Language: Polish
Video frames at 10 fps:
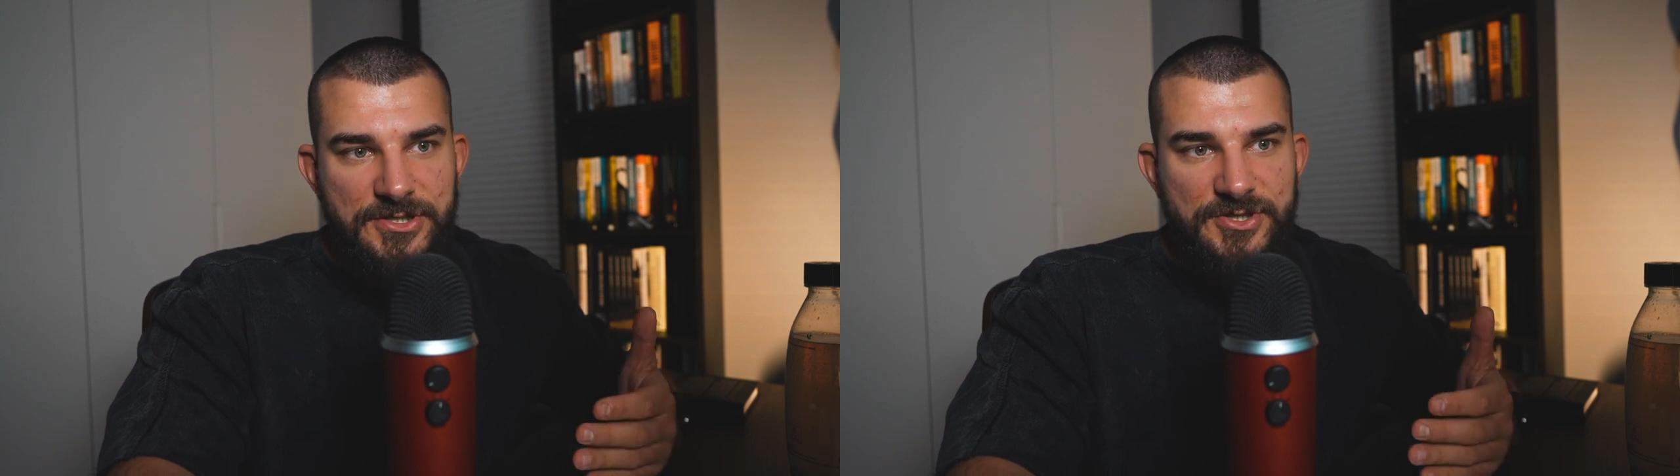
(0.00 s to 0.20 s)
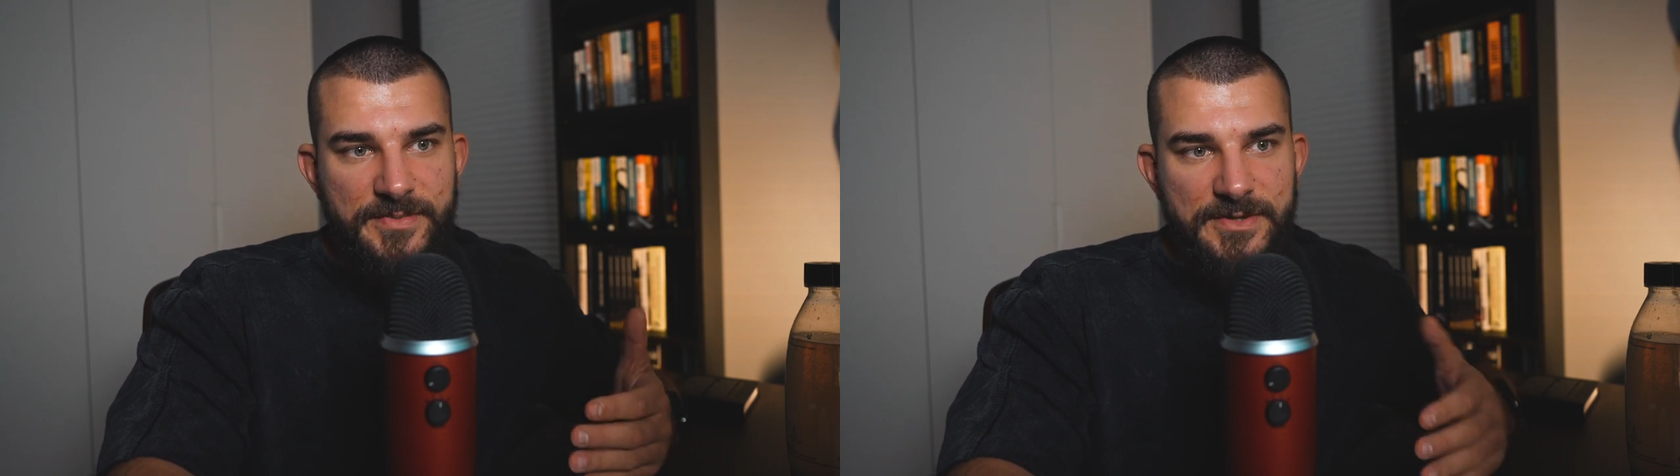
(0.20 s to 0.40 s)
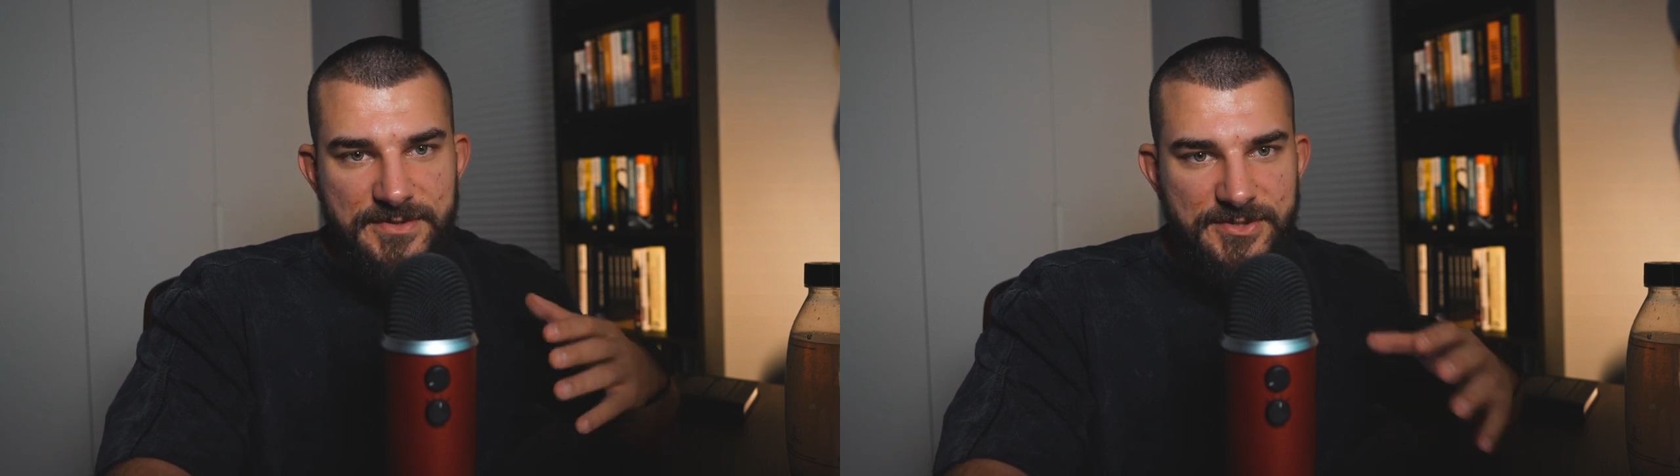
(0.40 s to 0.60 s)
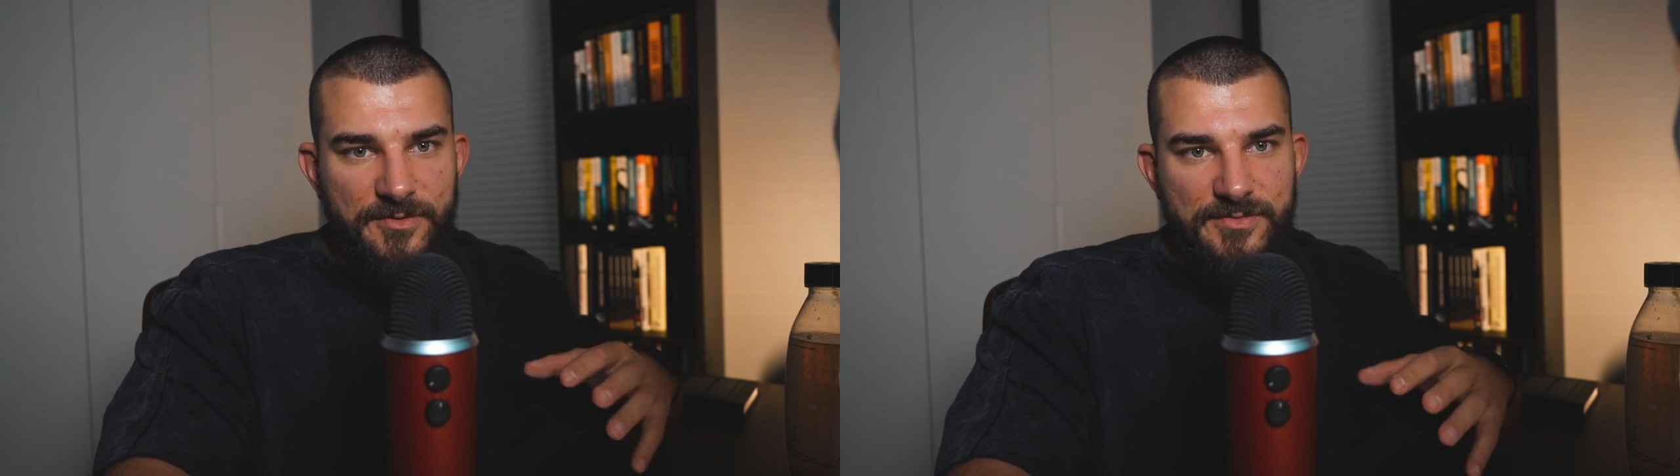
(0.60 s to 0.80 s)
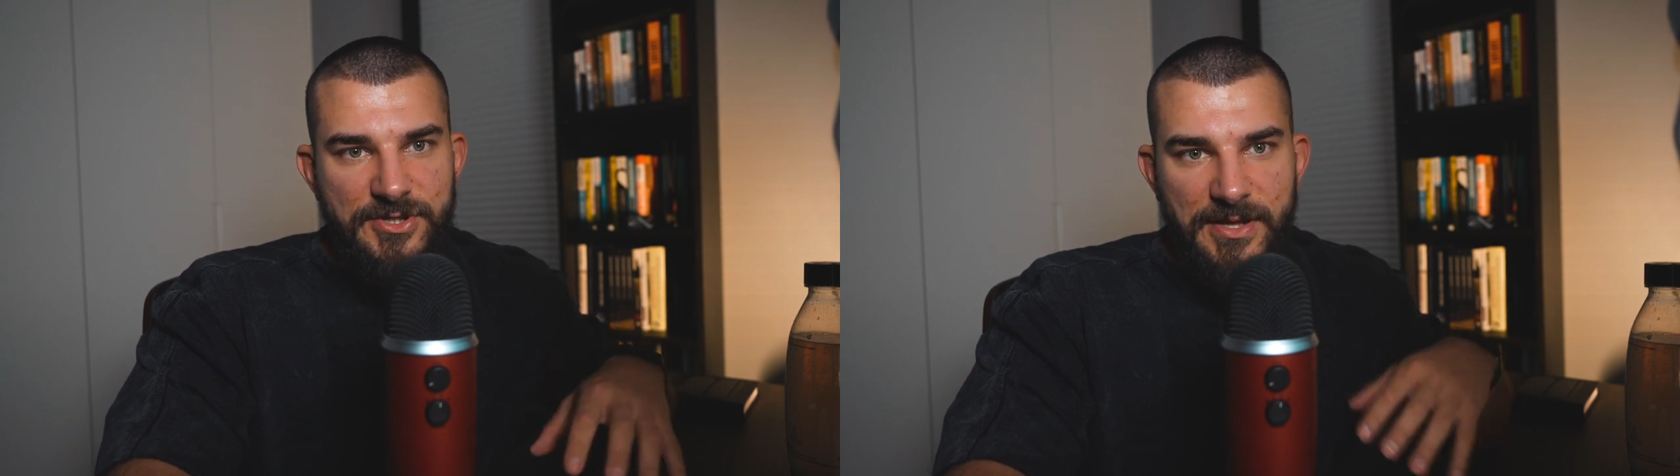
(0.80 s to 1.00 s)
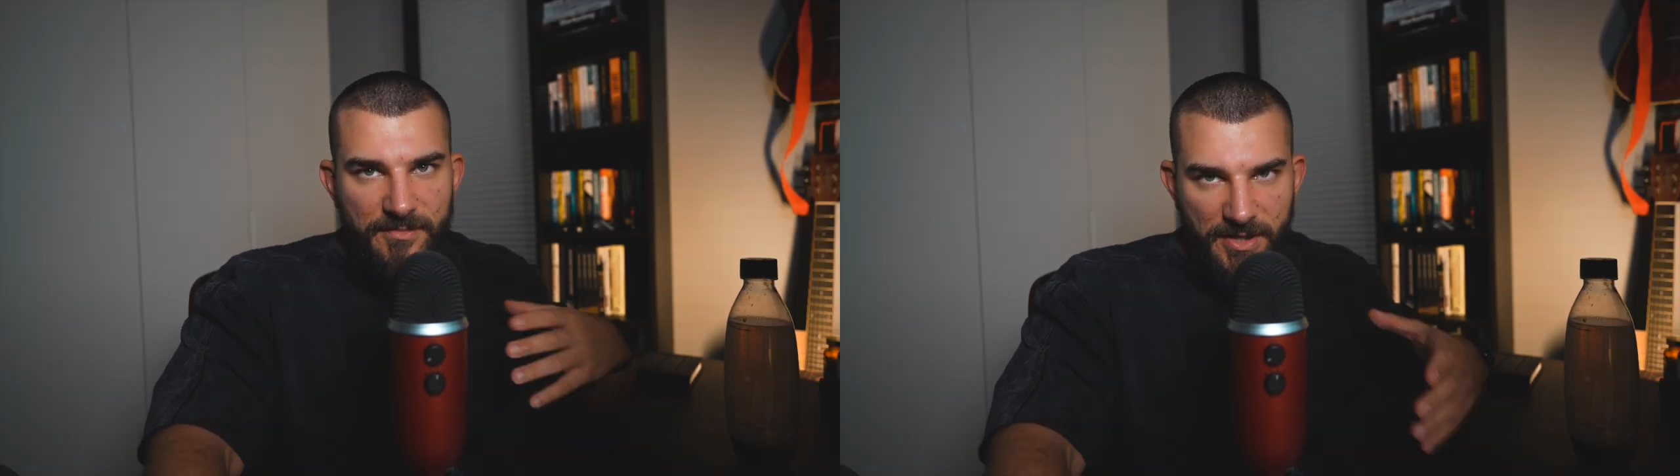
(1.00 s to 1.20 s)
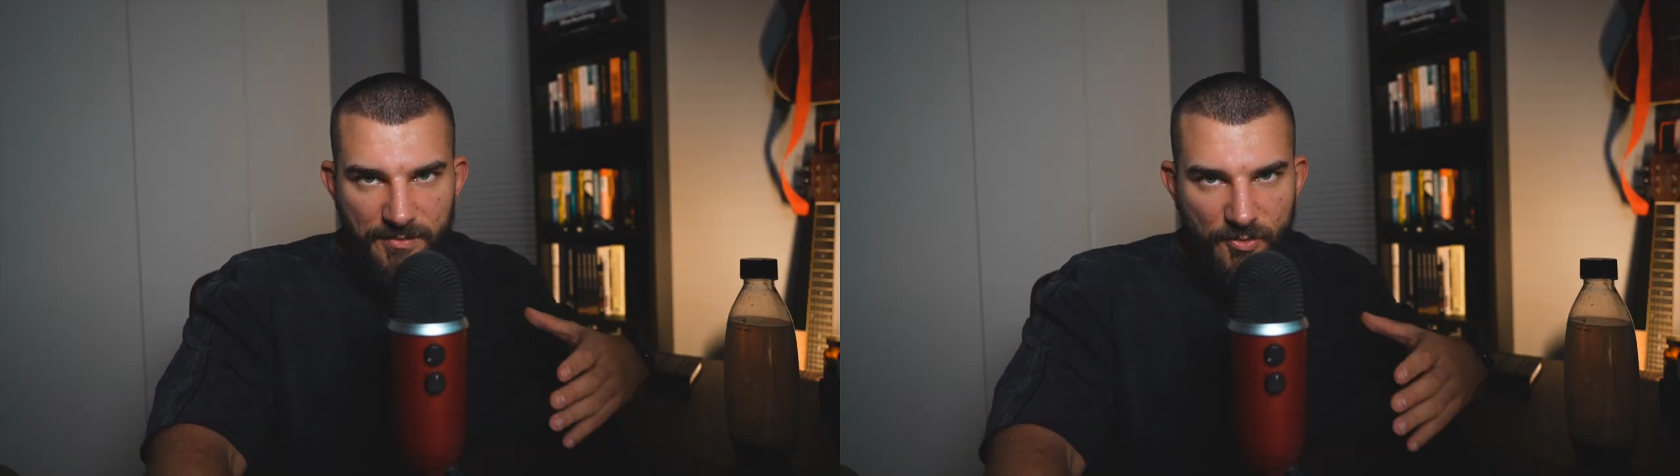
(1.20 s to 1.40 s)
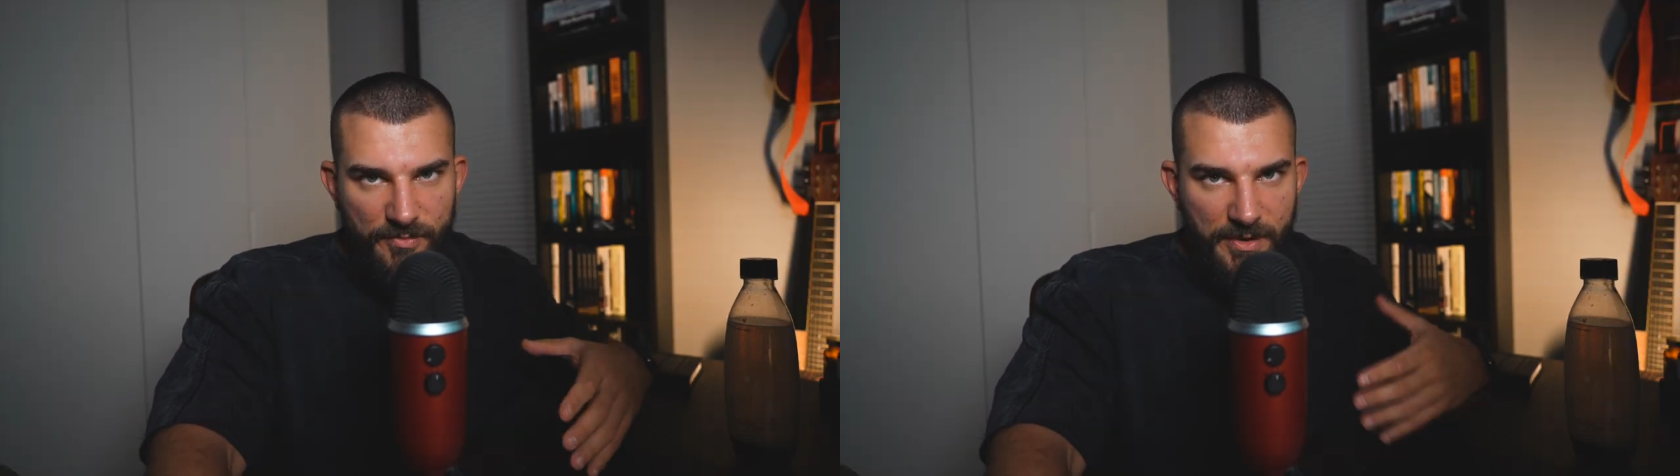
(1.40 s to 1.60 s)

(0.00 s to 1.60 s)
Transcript: żeby zrobić te minimum